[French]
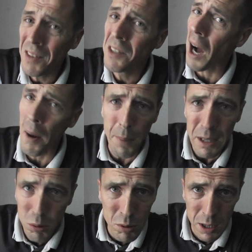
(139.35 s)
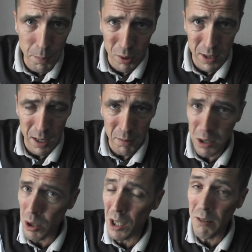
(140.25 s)
Il n'y aura pas de souci pour ça. Parce
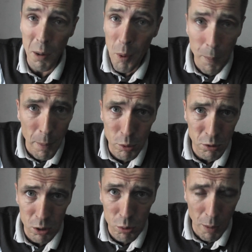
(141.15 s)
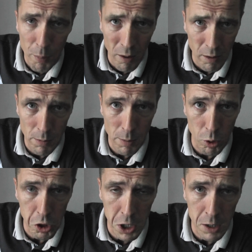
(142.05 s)
que j'ai vraiment pas besoin de toi pour avoir mes
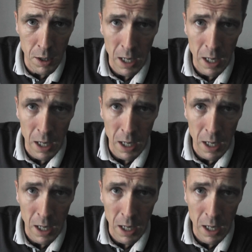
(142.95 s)
projets.